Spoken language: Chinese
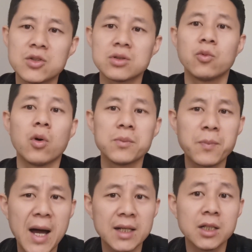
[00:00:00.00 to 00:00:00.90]
就是我们
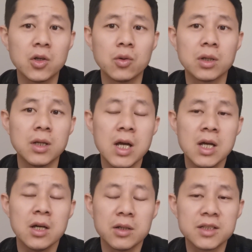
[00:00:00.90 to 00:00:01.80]
八零后和
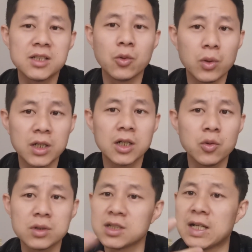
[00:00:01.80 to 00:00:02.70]
九零
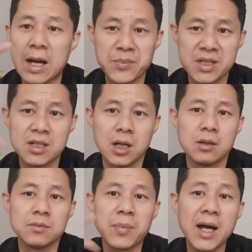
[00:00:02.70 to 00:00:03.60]
后这两批
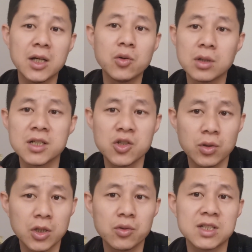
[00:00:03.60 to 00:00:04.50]
人，八零后和
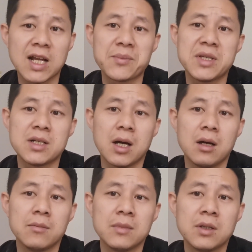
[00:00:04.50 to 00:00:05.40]
九零后这两批
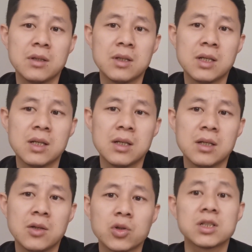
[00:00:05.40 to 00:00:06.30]
人，
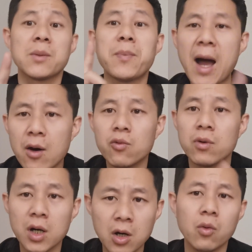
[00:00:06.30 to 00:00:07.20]
或者是八
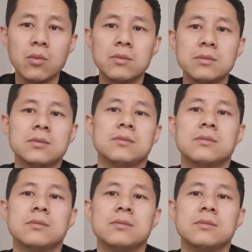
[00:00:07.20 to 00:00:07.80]
五后，